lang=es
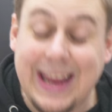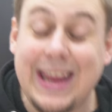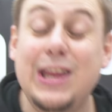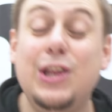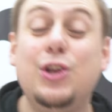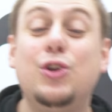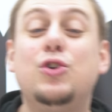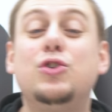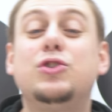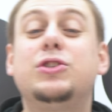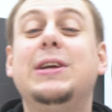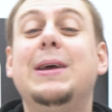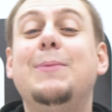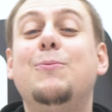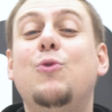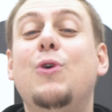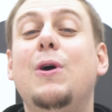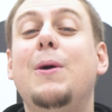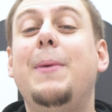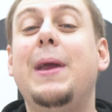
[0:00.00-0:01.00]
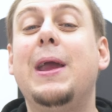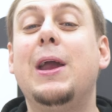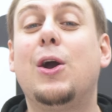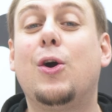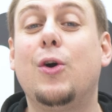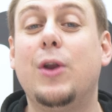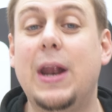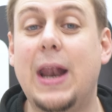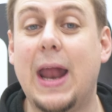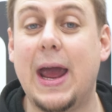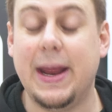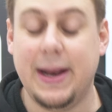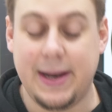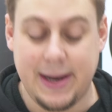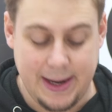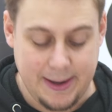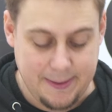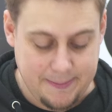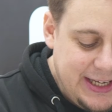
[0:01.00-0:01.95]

y no se mueven con el aire.